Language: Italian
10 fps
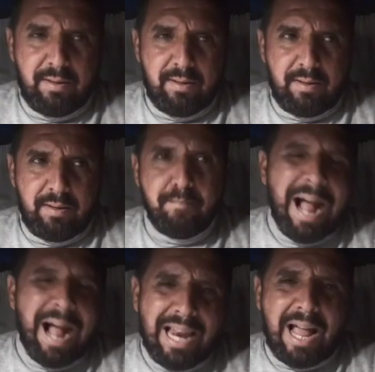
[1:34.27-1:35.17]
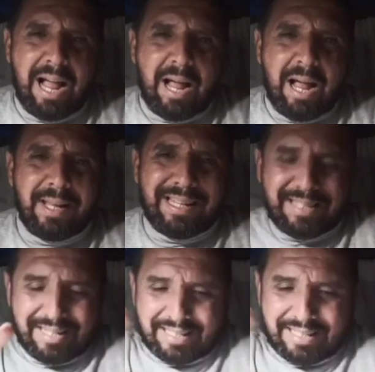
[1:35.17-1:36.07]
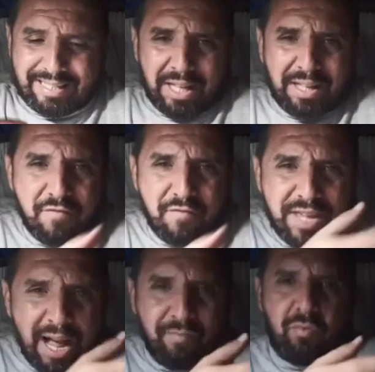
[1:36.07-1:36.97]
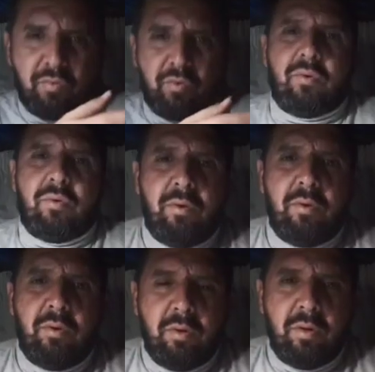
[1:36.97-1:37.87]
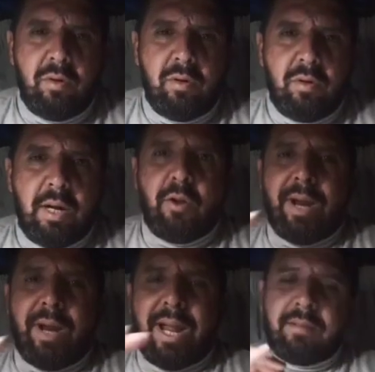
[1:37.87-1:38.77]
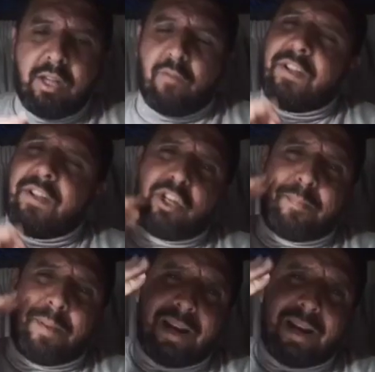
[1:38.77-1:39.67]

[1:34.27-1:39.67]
Balaam che si stava deviando. Allora Dio fece parlare